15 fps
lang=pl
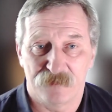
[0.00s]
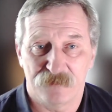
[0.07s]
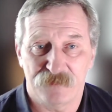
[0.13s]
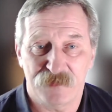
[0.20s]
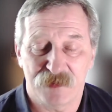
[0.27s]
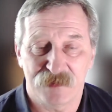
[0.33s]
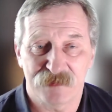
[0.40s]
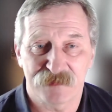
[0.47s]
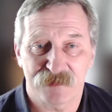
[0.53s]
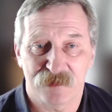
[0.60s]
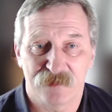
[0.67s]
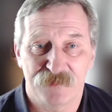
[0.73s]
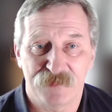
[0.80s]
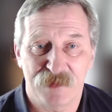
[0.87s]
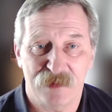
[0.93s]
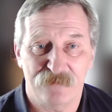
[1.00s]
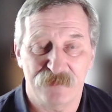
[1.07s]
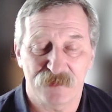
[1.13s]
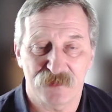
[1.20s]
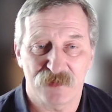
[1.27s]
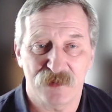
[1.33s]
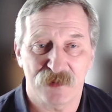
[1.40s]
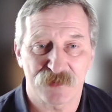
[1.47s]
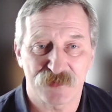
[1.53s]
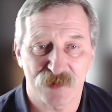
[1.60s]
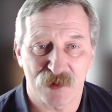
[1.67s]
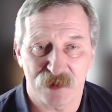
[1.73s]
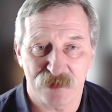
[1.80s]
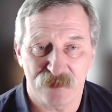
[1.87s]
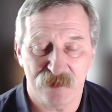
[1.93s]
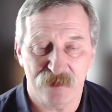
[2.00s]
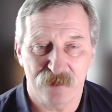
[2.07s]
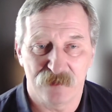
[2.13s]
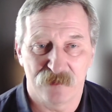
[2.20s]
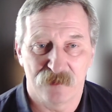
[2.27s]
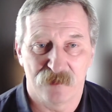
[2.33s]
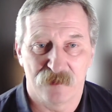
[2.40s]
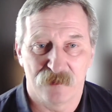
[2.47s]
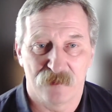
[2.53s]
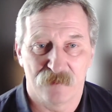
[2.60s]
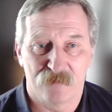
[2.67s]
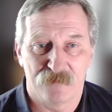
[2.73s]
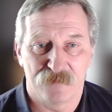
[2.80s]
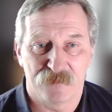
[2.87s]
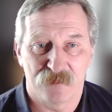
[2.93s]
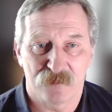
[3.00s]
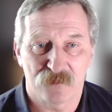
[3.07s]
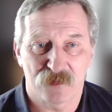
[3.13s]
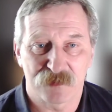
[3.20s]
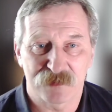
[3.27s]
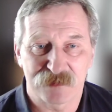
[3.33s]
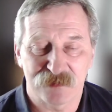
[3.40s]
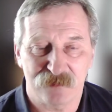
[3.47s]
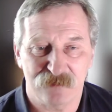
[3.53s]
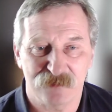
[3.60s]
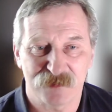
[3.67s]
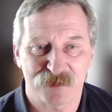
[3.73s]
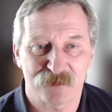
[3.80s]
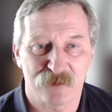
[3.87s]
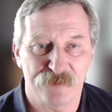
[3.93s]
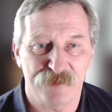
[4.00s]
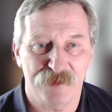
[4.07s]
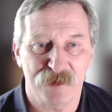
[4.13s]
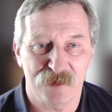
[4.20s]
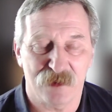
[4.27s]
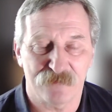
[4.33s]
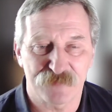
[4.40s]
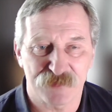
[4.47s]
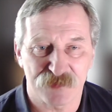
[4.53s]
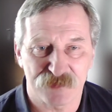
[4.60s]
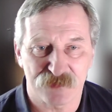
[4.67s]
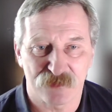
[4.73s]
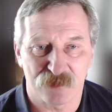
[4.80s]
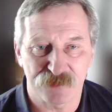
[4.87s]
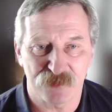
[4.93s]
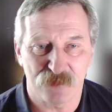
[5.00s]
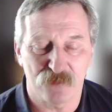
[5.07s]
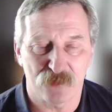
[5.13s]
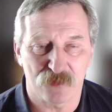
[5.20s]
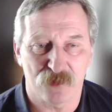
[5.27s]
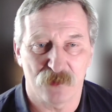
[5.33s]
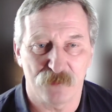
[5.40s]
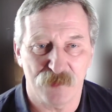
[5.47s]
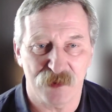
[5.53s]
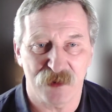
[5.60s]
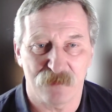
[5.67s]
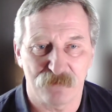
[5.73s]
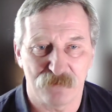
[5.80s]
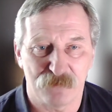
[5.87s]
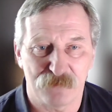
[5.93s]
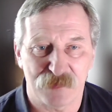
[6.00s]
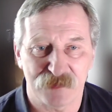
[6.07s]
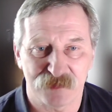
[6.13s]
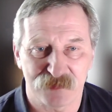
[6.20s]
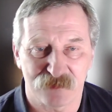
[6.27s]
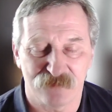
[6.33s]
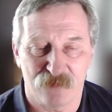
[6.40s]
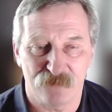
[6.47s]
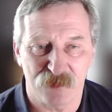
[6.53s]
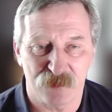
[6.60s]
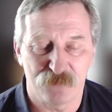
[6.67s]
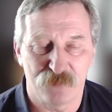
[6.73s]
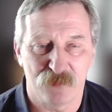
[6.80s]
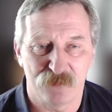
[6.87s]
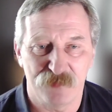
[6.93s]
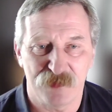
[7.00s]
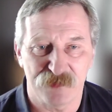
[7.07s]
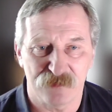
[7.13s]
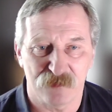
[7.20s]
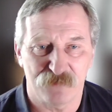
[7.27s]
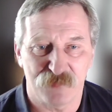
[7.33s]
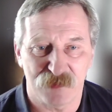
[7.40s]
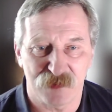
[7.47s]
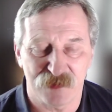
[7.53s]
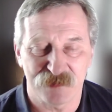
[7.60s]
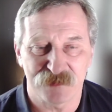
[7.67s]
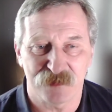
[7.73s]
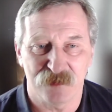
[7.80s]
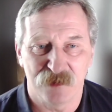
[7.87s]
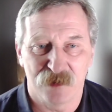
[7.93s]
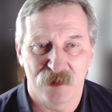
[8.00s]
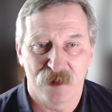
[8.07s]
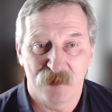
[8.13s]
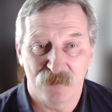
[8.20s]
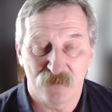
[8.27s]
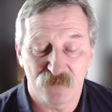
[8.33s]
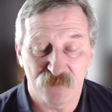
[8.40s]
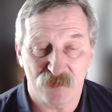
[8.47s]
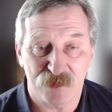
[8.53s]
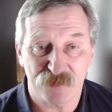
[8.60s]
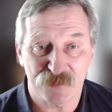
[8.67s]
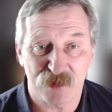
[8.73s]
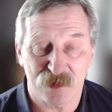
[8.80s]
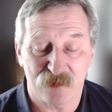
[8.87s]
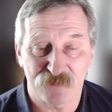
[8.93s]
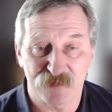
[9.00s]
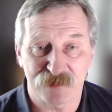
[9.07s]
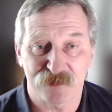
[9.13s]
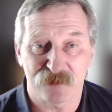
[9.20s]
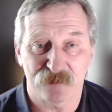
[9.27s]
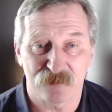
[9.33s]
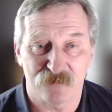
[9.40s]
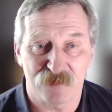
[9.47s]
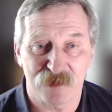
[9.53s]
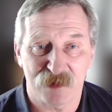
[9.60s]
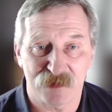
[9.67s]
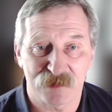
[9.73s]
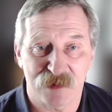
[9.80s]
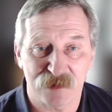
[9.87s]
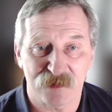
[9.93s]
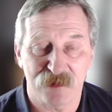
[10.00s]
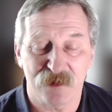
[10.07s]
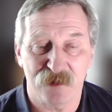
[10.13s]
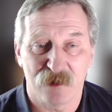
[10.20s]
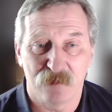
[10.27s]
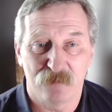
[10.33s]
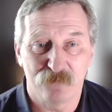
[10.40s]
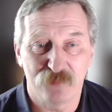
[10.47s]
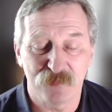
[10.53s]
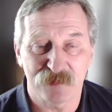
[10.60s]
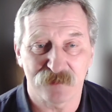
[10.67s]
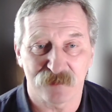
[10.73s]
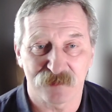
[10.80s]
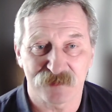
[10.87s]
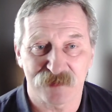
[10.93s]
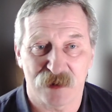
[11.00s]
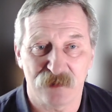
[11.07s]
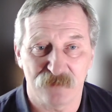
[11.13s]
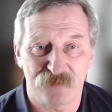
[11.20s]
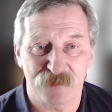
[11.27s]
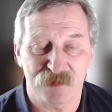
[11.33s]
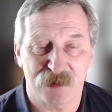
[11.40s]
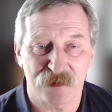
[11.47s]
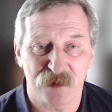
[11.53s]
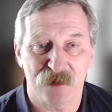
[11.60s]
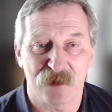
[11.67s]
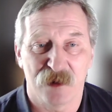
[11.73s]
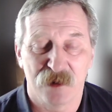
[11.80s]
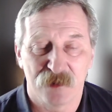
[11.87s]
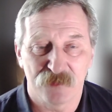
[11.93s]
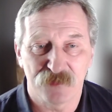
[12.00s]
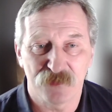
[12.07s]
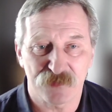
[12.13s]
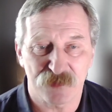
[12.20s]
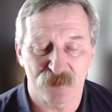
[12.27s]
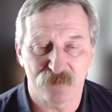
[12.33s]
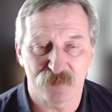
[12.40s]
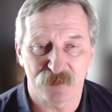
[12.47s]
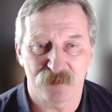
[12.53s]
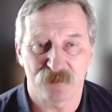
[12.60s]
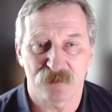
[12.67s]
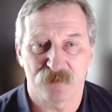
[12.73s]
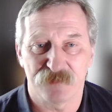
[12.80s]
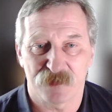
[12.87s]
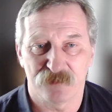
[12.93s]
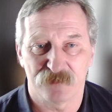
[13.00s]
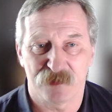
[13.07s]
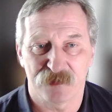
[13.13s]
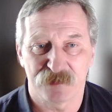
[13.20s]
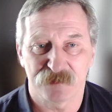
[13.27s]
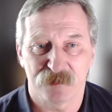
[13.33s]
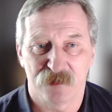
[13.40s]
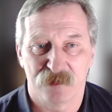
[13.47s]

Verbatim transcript: Więc nawet jeżeli, to co stoi na przeszkodzie uruchomienia państwowych, publicznych pieniędzy właśnie na przystosowanie takich pustostanów i takich dużych budynków jak u nas.